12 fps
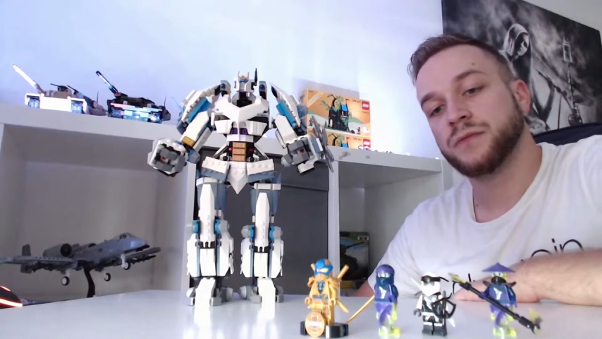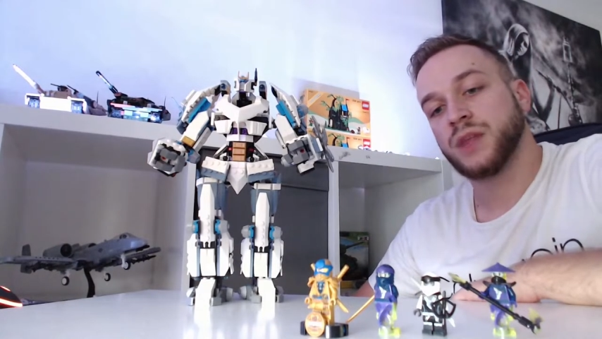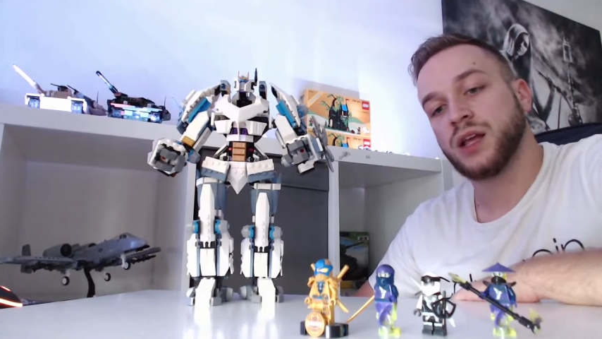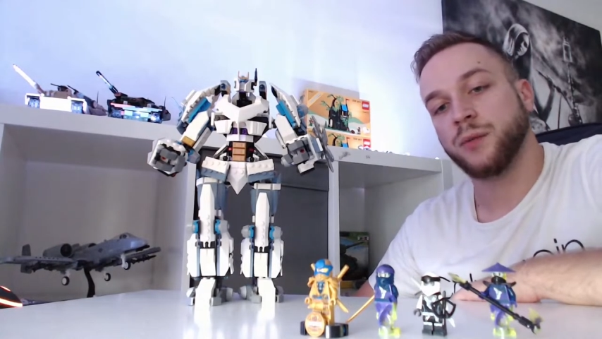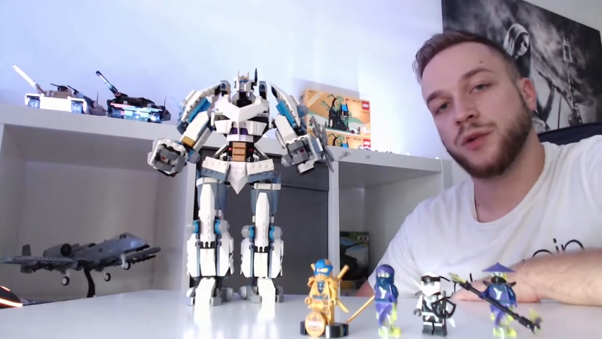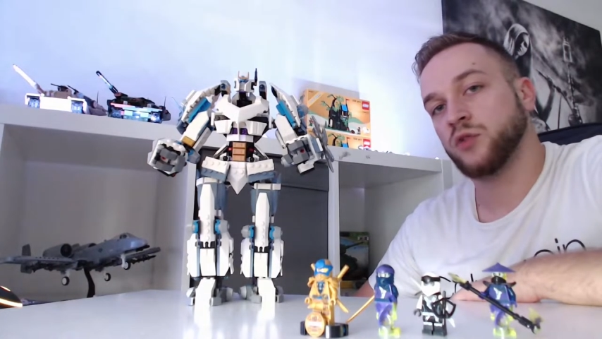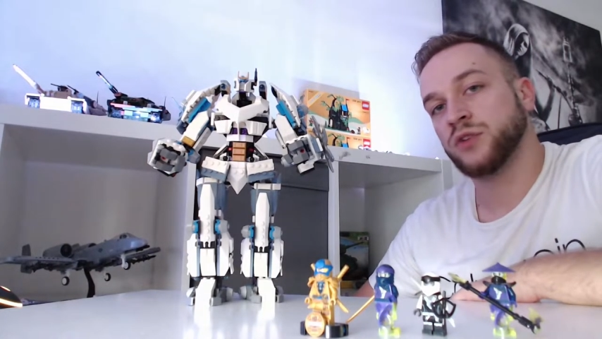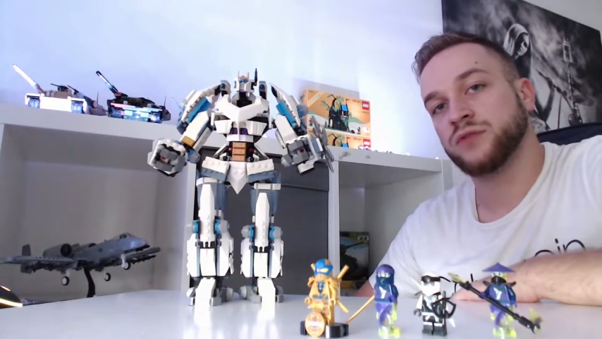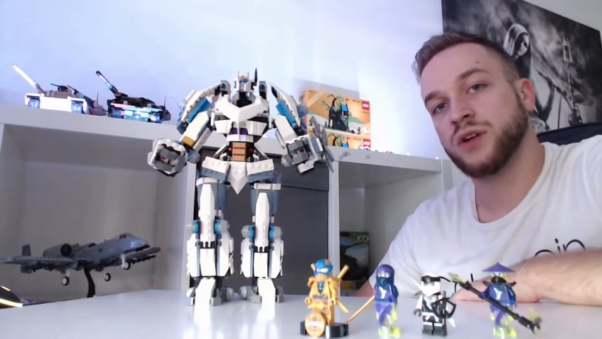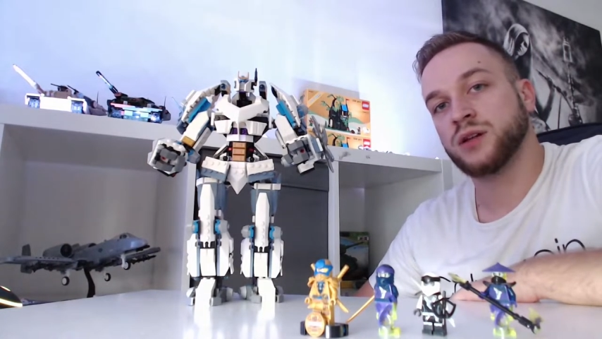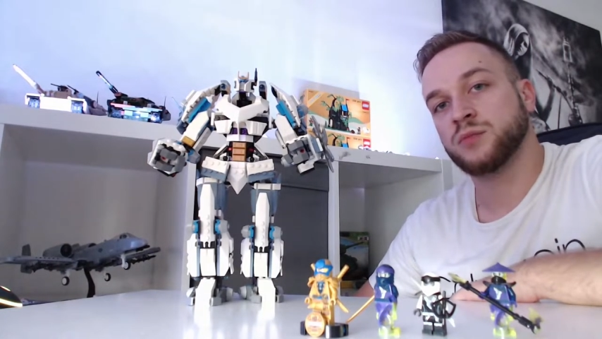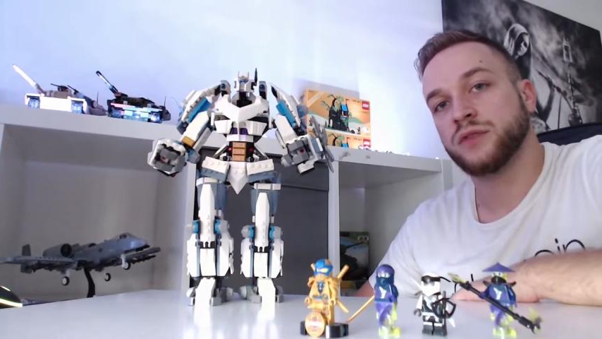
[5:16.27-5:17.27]
Kann man auf jeden
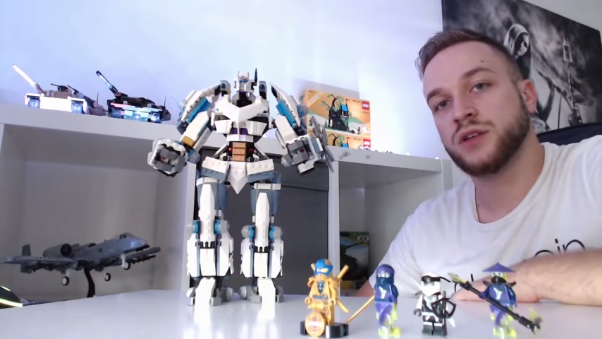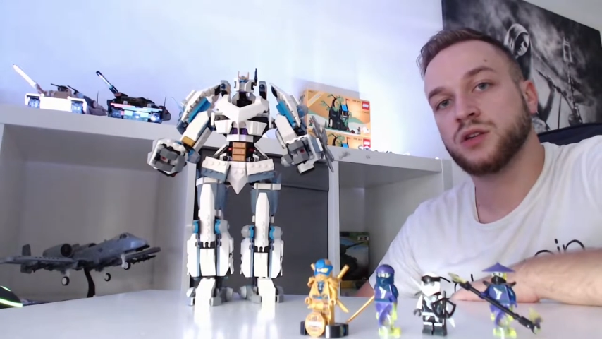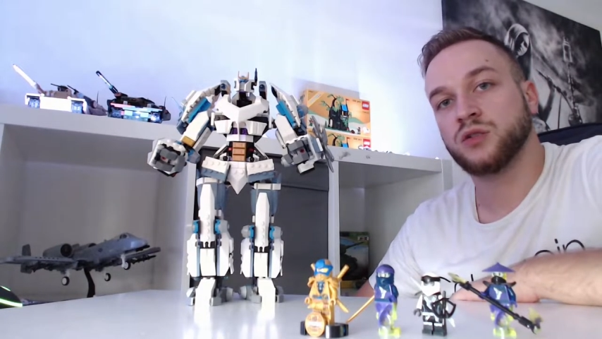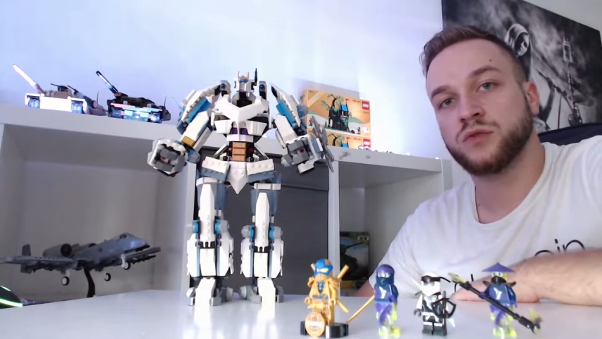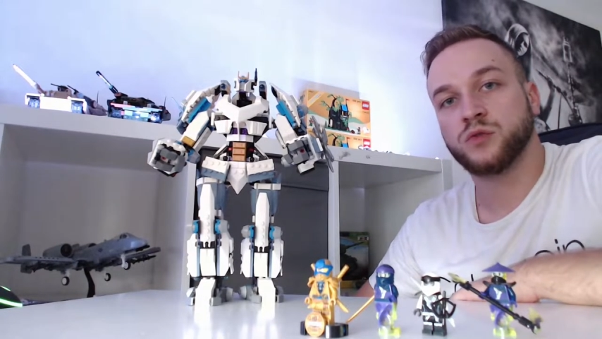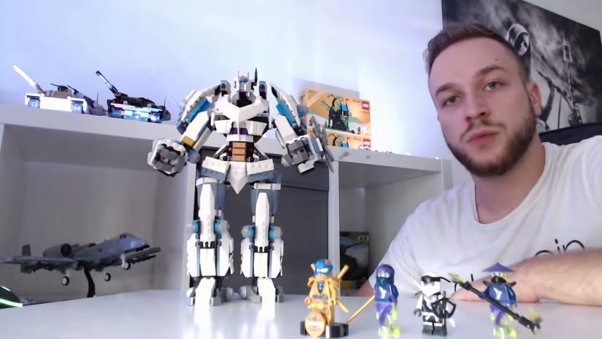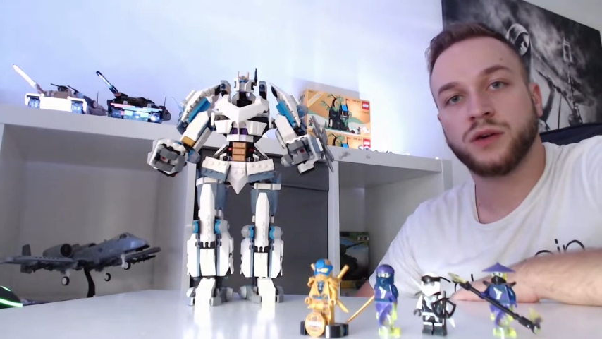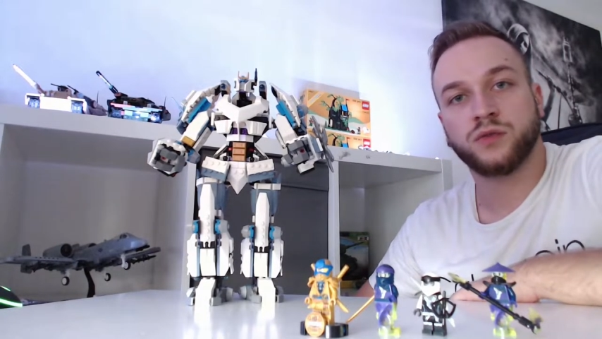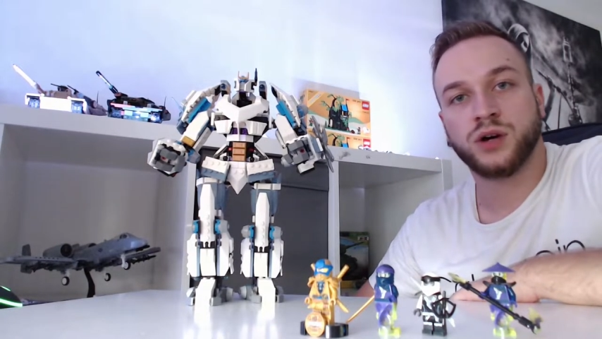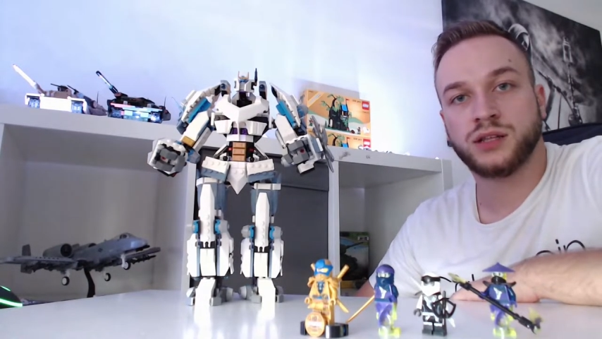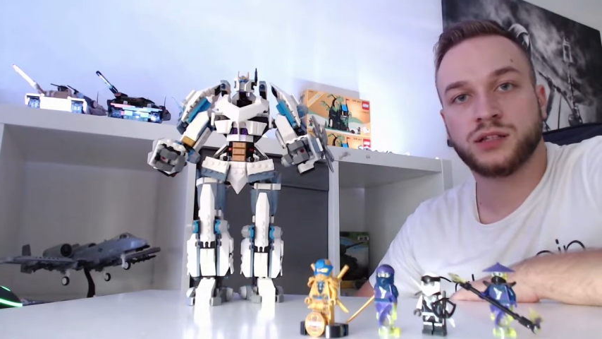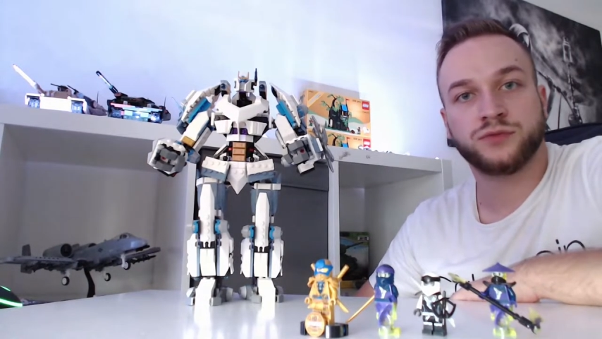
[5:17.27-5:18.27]
Fall immer wieder irgendwo mal
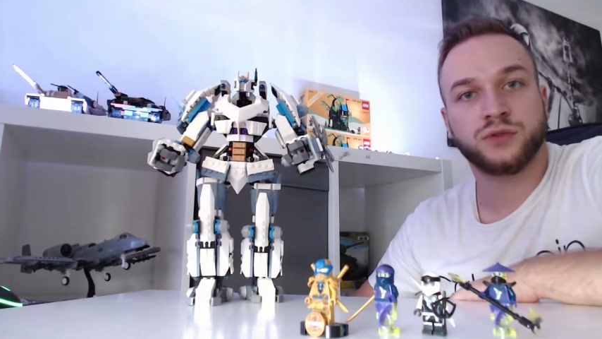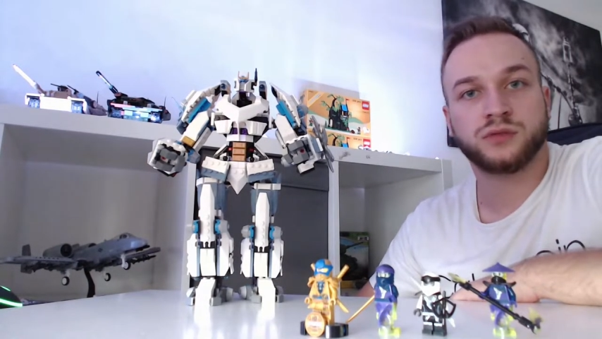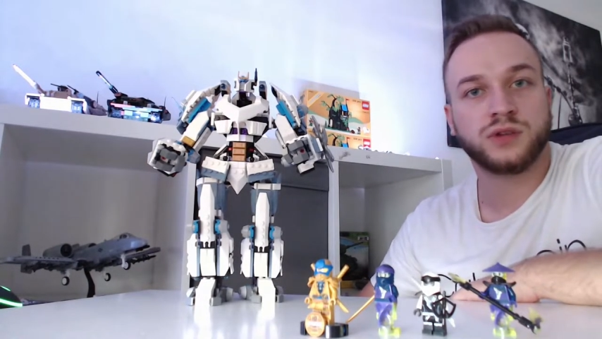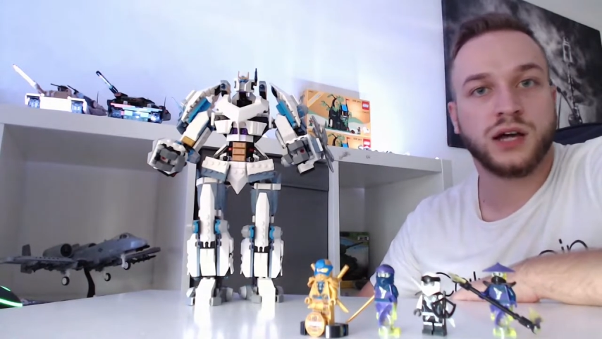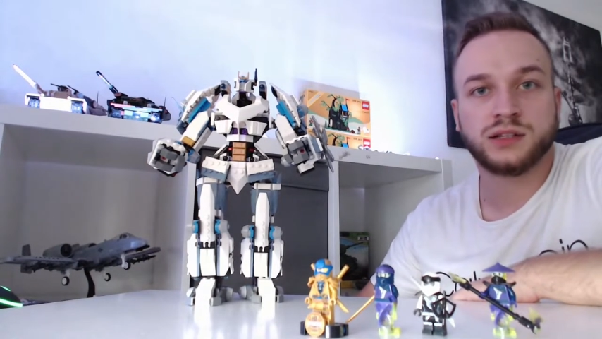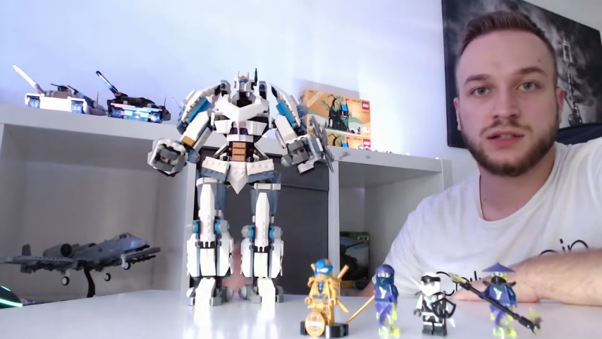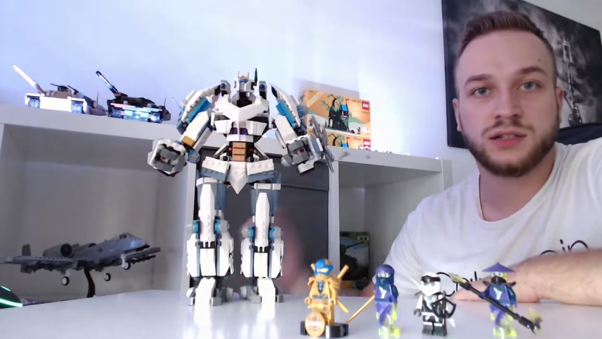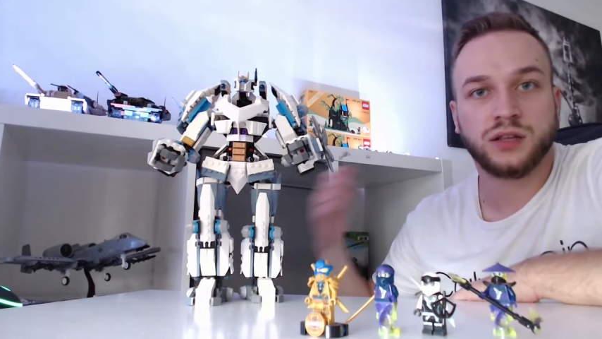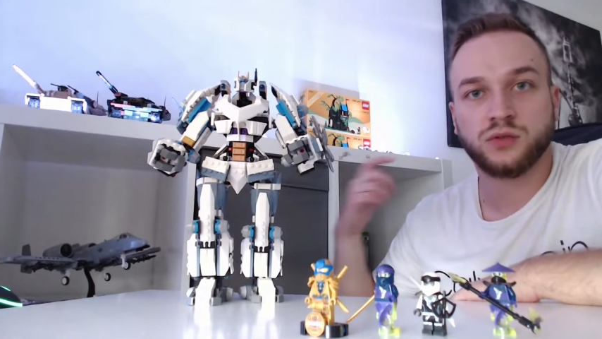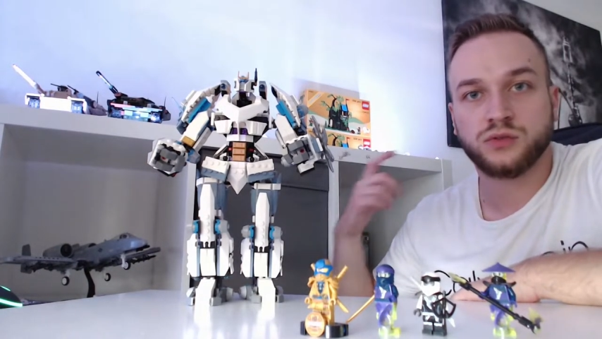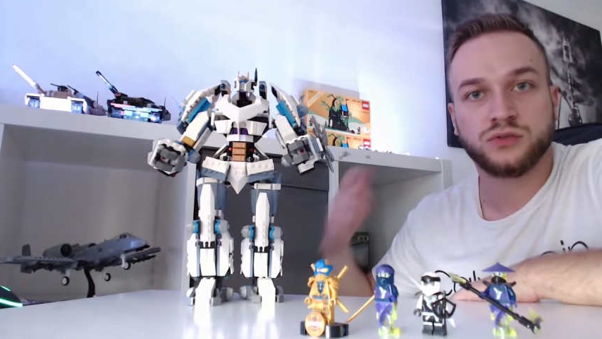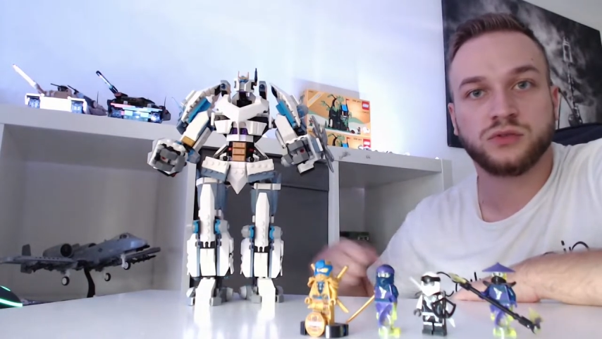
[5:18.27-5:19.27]
woanders für ein Castle-Set
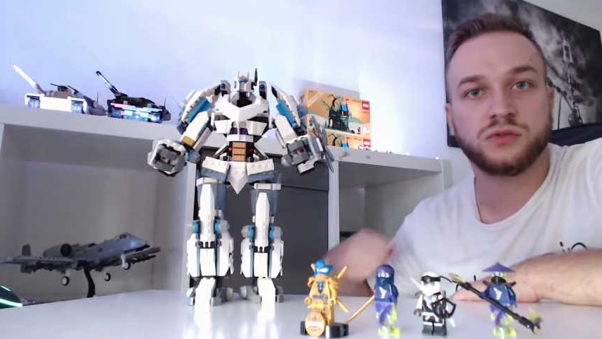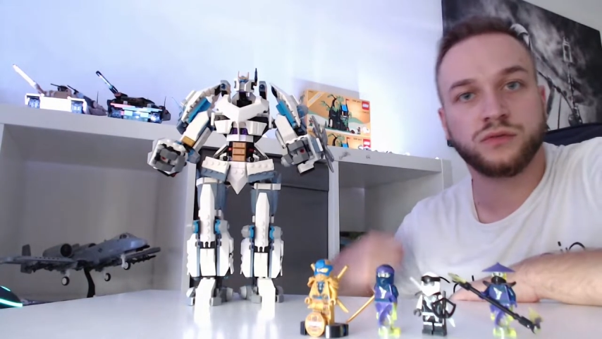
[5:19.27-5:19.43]
oder so,